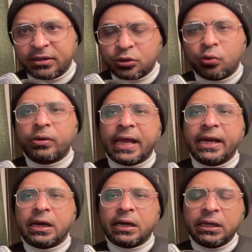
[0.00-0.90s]
ज़रूर कैरी
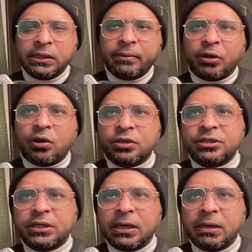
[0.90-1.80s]
करना बिकॉज
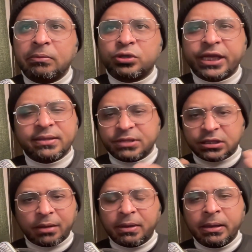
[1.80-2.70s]
uh, उसके
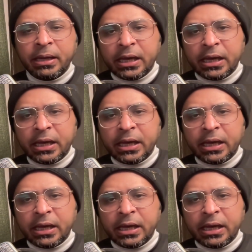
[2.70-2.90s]
जितने भी